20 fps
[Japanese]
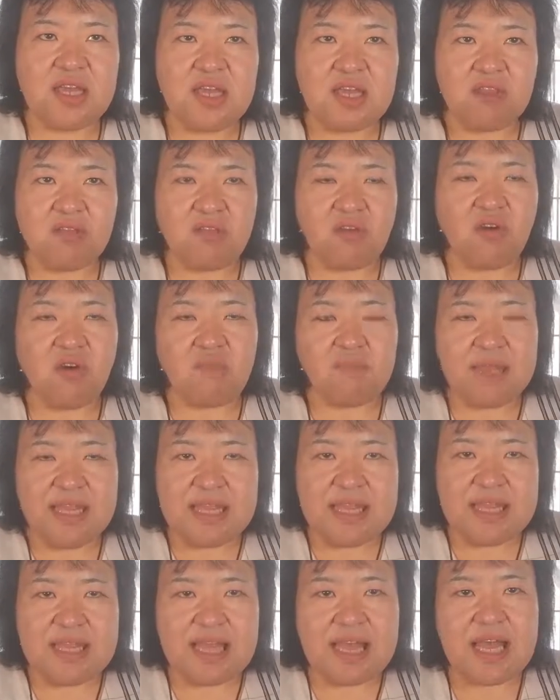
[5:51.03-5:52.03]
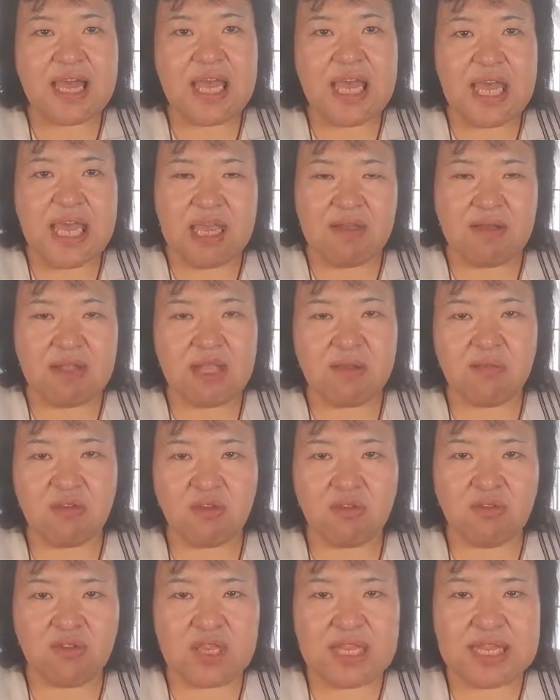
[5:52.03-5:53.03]
えっと、みんなが平和で
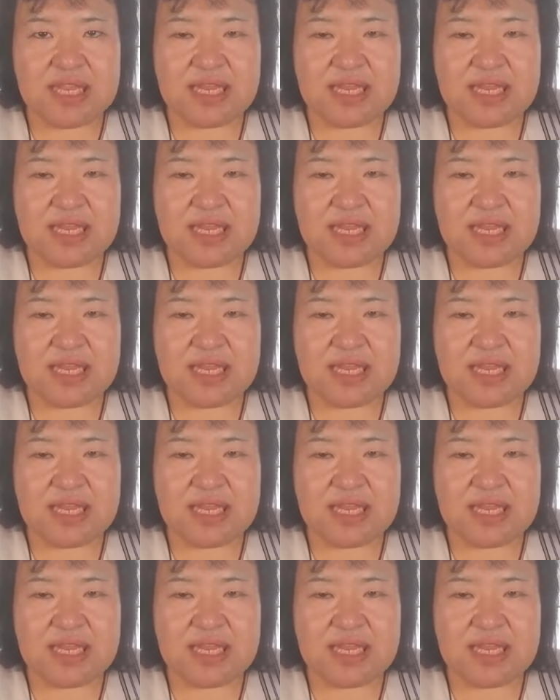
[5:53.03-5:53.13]
平等に